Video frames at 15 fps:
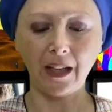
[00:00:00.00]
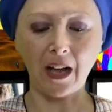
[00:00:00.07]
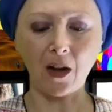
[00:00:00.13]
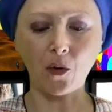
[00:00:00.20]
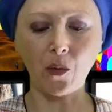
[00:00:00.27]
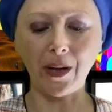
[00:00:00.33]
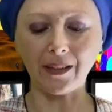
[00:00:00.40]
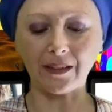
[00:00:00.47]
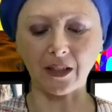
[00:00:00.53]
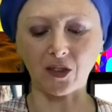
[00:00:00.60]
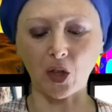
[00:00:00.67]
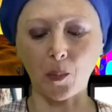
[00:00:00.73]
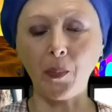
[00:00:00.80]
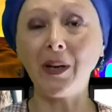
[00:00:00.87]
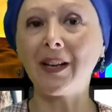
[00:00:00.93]
a cui è
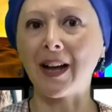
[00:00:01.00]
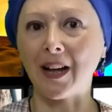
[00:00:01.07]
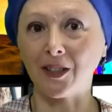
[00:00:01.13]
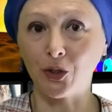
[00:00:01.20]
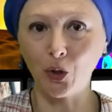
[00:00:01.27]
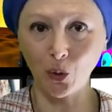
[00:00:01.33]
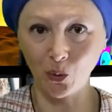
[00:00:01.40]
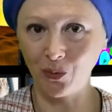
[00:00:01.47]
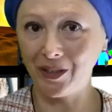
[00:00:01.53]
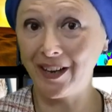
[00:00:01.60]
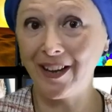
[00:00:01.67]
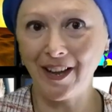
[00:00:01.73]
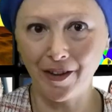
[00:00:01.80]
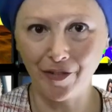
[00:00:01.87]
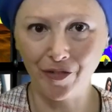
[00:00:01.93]
stato applicato
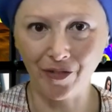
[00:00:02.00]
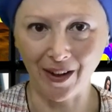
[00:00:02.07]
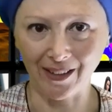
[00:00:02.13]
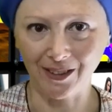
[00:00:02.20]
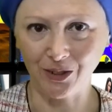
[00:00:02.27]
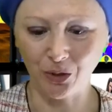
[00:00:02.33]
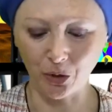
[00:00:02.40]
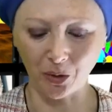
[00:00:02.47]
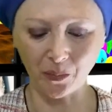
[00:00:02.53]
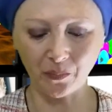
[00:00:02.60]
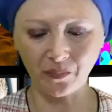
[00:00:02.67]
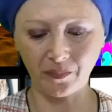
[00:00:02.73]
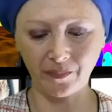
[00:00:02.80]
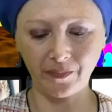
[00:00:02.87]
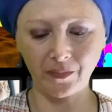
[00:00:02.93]
un
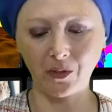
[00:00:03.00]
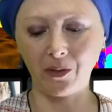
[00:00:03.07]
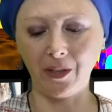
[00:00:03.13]
effetto, mm?